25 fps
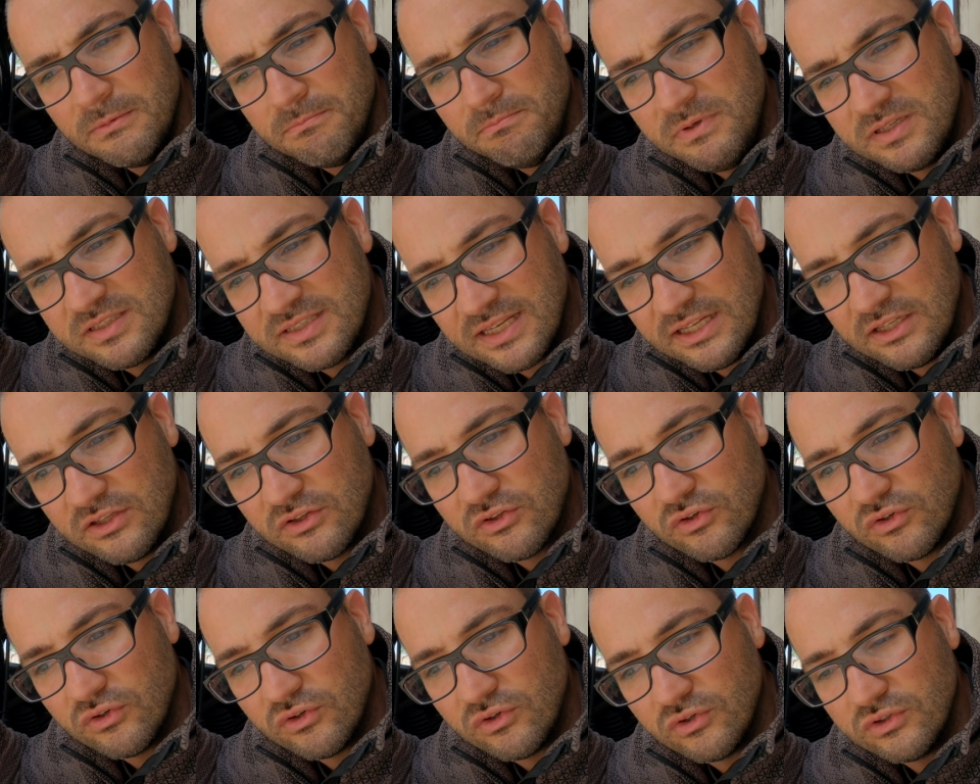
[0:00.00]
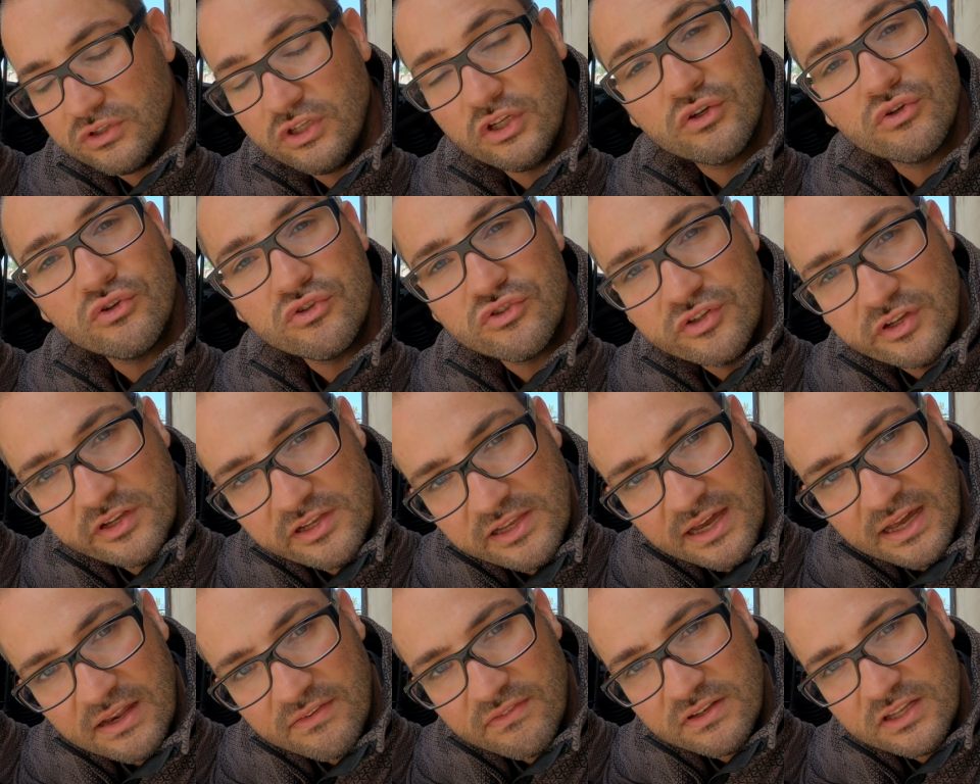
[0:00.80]
mi sento di
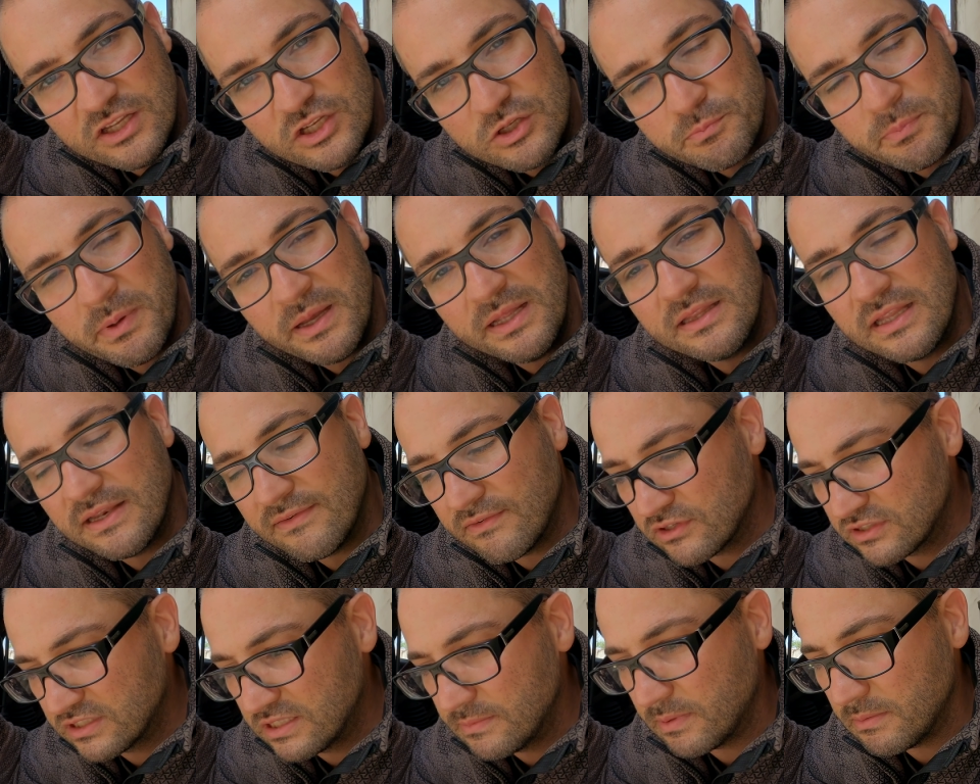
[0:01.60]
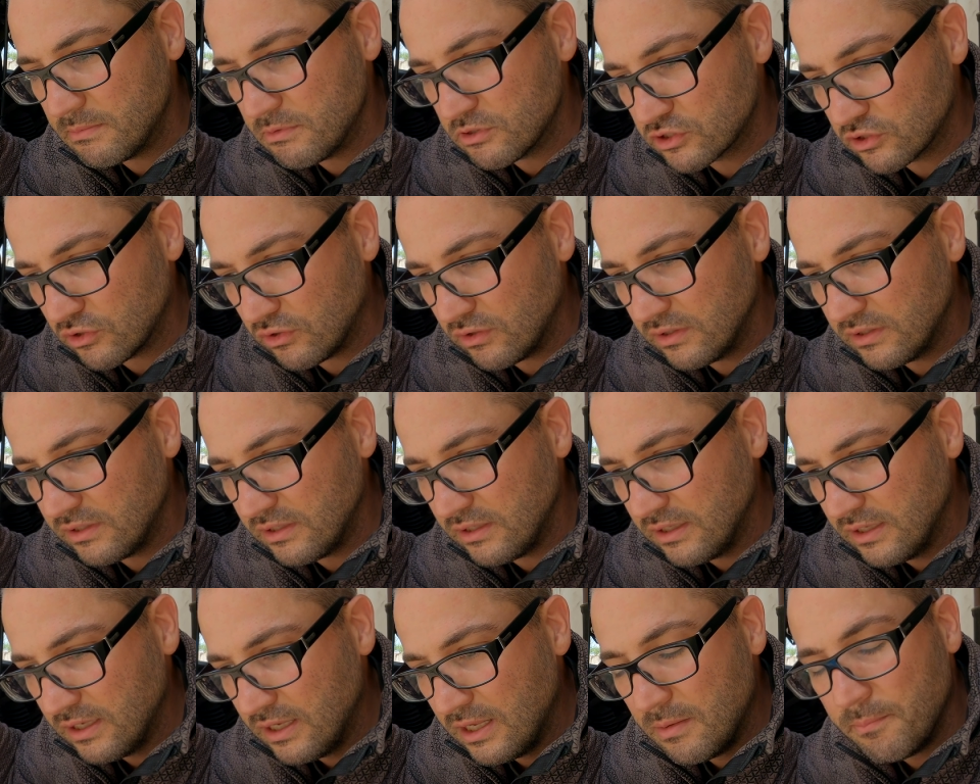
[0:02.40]
consigliarvi di spendere i vostri primi
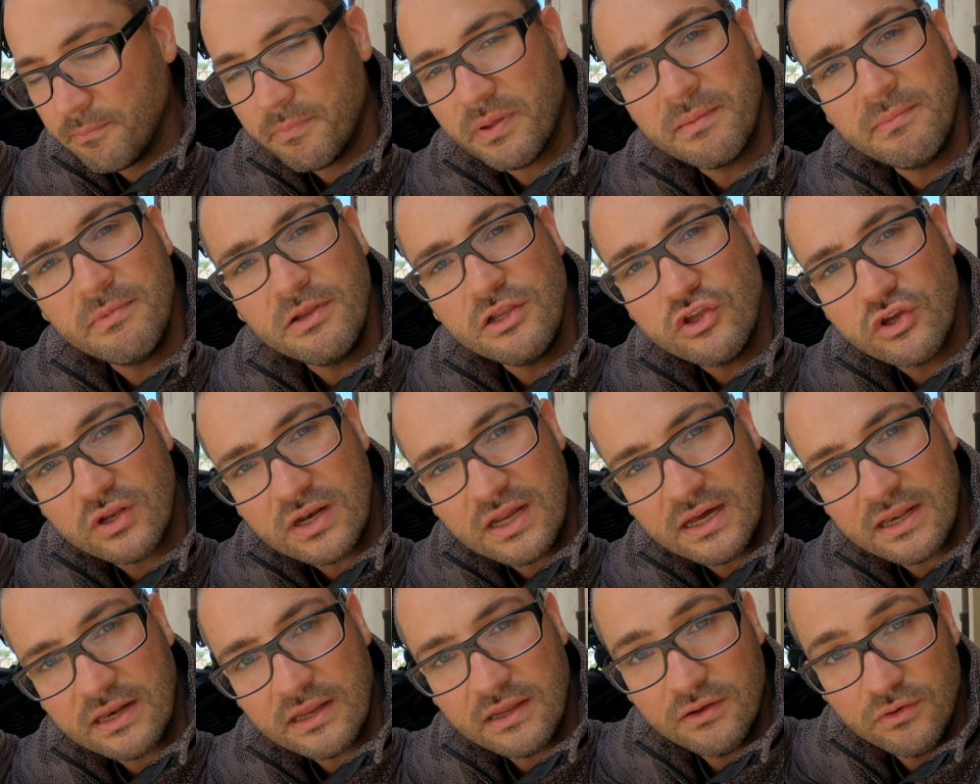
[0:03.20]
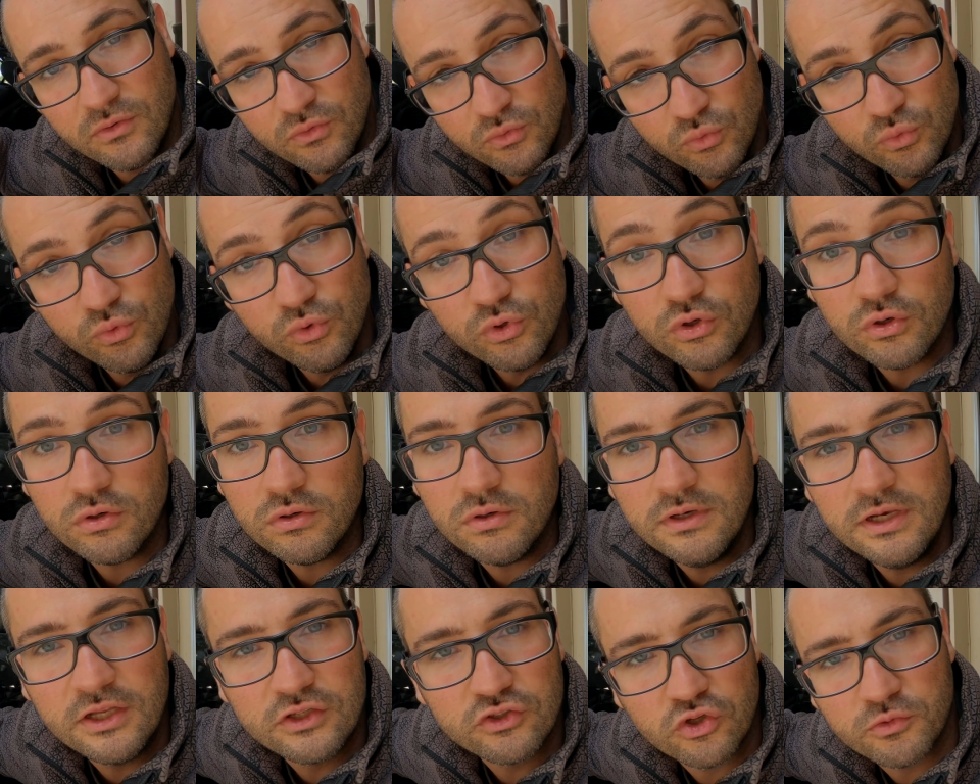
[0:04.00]
soldi per migliorare,
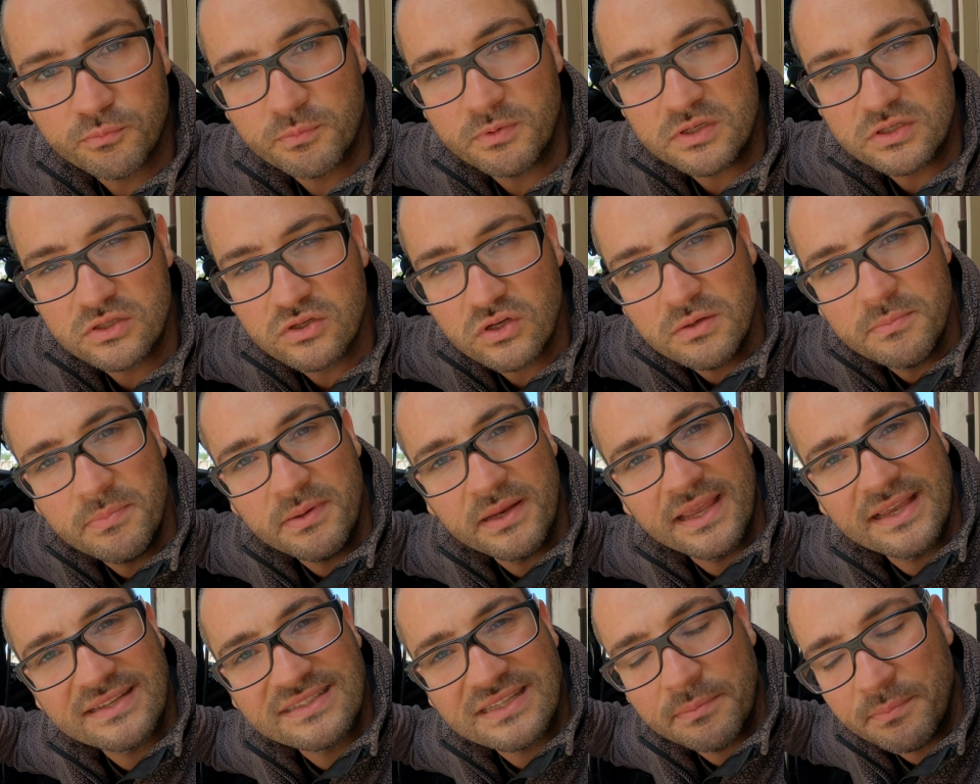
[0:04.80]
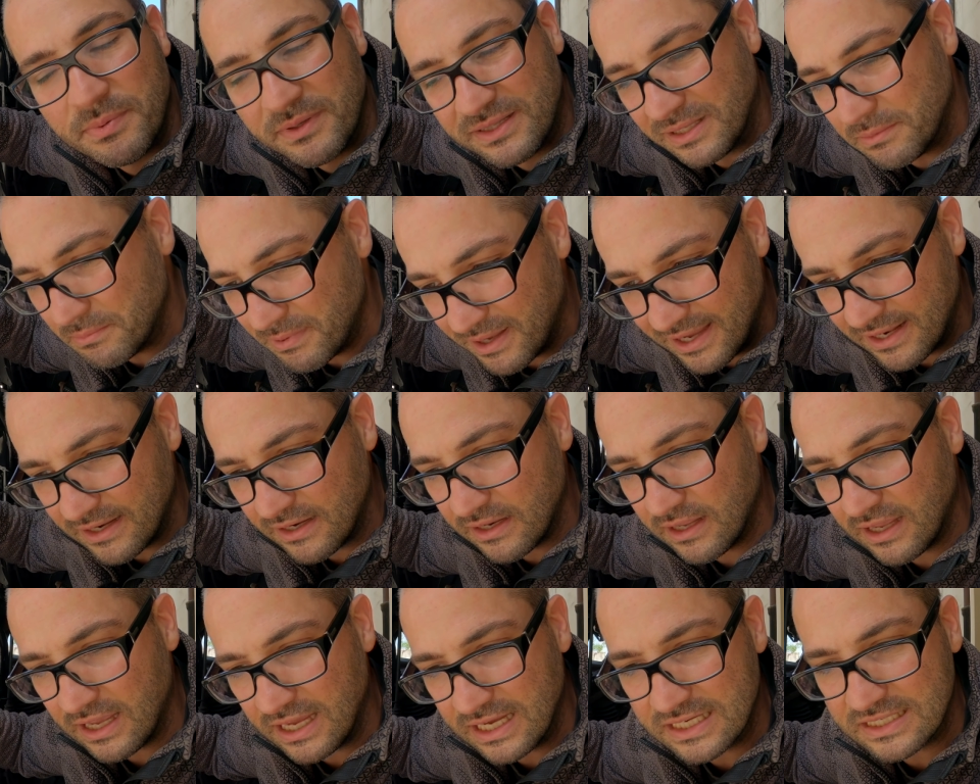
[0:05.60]
uno, le sospensioni perché sapete
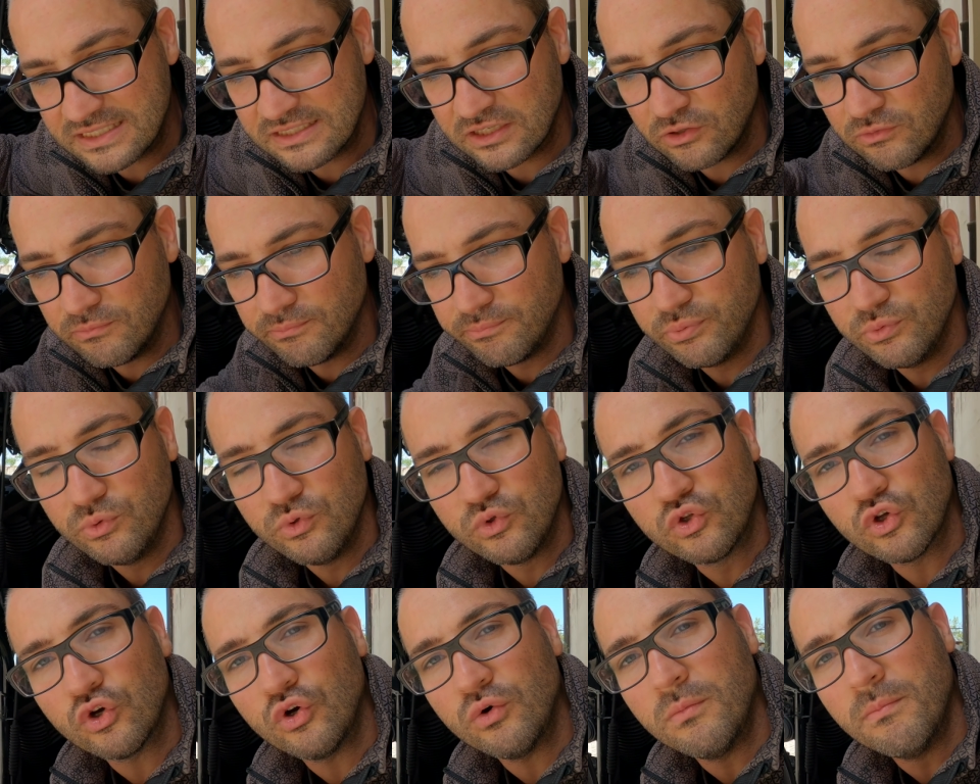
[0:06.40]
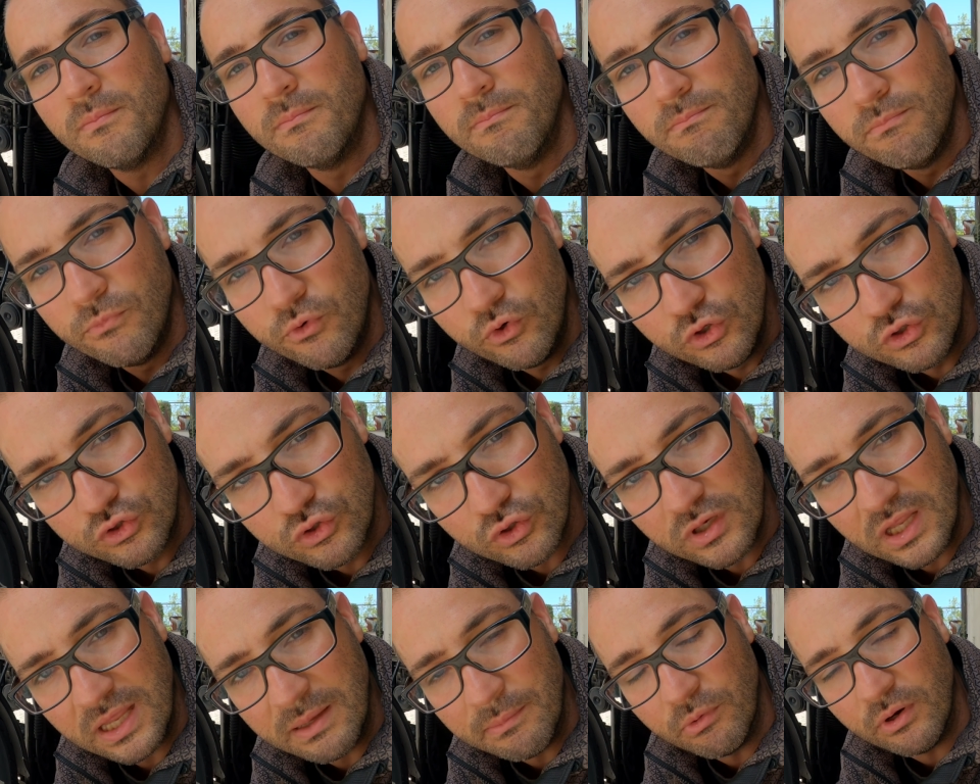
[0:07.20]
bene essere un punto
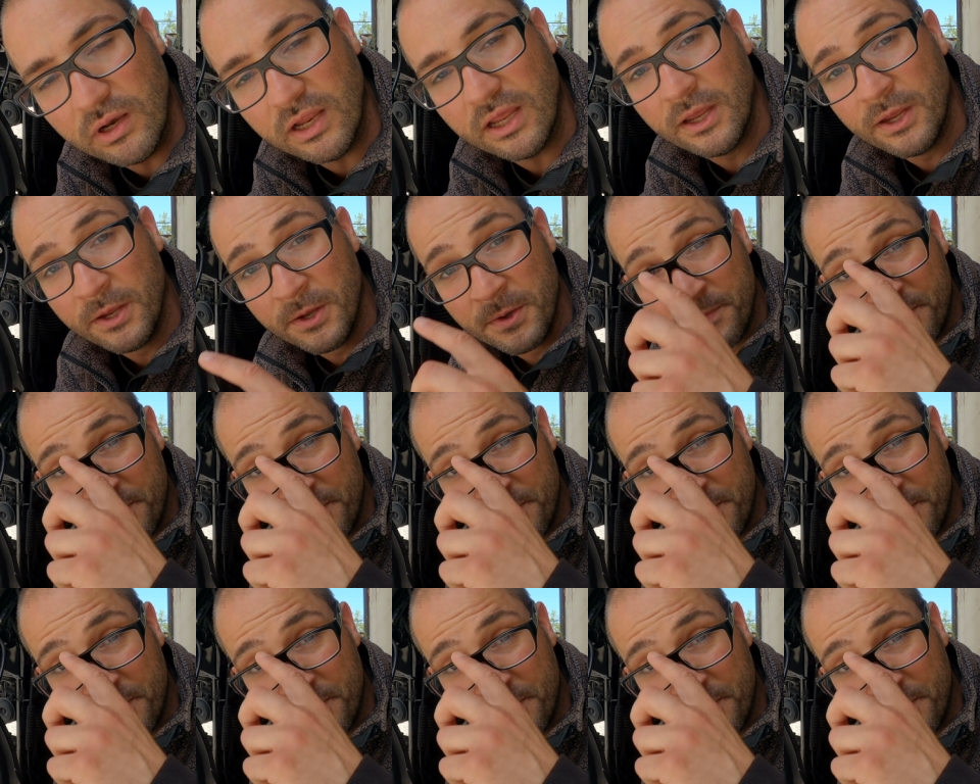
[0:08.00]
molto debole,